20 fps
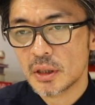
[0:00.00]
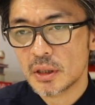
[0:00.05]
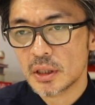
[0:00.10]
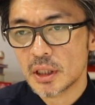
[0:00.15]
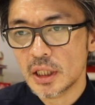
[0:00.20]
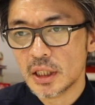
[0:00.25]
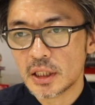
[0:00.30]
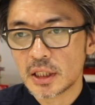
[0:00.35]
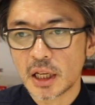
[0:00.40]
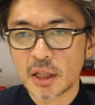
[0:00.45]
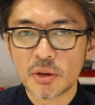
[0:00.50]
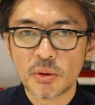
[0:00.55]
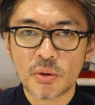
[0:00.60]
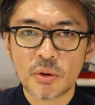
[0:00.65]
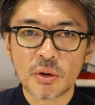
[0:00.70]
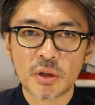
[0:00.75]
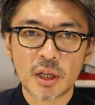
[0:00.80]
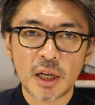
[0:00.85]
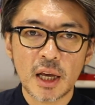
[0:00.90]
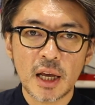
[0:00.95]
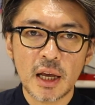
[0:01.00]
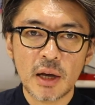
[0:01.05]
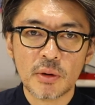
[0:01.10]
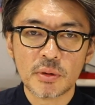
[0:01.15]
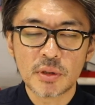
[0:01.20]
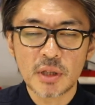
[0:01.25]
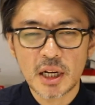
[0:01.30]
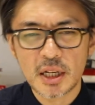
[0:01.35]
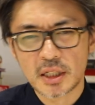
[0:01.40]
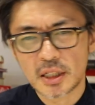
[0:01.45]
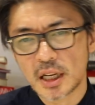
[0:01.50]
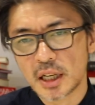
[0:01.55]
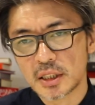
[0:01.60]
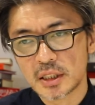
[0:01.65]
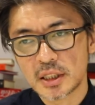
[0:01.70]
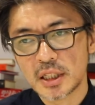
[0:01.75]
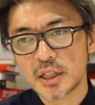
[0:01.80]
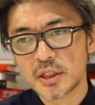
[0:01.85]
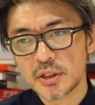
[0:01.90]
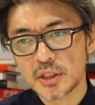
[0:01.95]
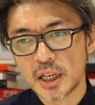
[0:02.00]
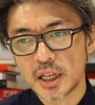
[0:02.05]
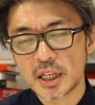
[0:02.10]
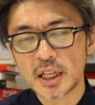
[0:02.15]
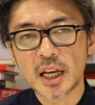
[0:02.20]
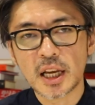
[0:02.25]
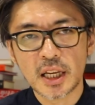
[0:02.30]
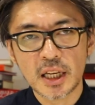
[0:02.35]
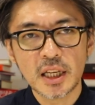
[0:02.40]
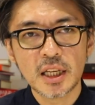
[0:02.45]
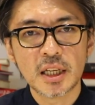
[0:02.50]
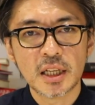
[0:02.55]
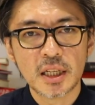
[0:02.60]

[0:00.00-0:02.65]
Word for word: に行ったところでおそらく活躍できない